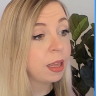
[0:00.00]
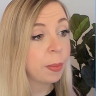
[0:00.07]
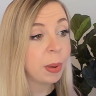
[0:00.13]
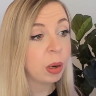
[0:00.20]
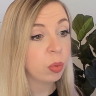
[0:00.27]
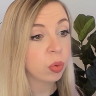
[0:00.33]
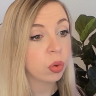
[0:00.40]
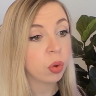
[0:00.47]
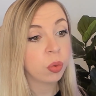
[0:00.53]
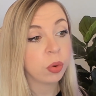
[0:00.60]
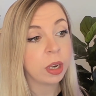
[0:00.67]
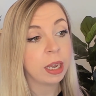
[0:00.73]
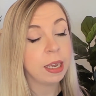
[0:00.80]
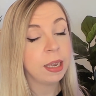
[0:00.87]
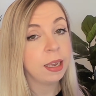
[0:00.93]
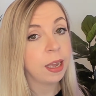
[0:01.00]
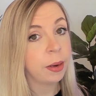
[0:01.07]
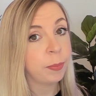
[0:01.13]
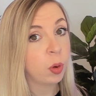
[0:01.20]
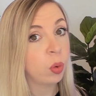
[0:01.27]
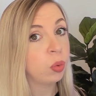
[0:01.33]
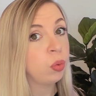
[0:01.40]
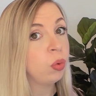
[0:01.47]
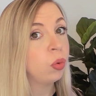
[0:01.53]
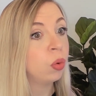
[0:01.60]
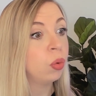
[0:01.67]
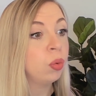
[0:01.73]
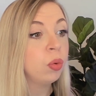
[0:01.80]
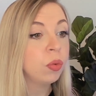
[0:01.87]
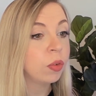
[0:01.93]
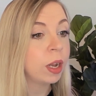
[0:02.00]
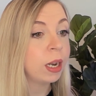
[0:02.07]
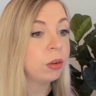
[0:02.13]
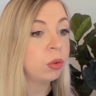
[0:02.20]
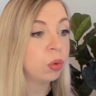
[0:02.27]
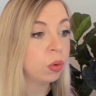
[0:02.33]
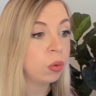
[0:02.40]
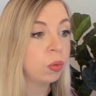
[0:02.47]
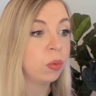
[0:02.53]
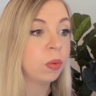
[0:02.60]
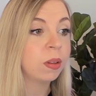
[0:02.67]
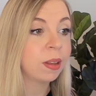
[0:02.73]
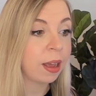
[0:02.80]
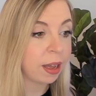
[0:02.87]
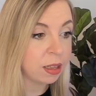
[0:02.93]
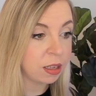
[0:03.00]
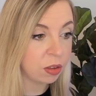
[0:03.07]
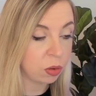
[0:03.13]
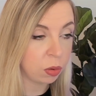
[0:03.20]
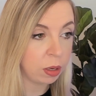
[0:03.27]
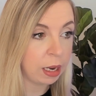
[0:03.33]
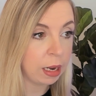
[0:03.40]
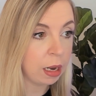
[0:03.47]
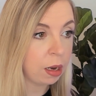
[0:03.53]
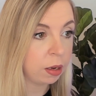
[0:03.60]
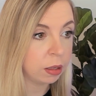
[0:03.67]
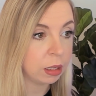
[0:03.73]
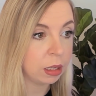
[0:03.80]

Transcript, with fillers: n'y a pas longtemps, on a également eu de nouvelles tenues traditionnelles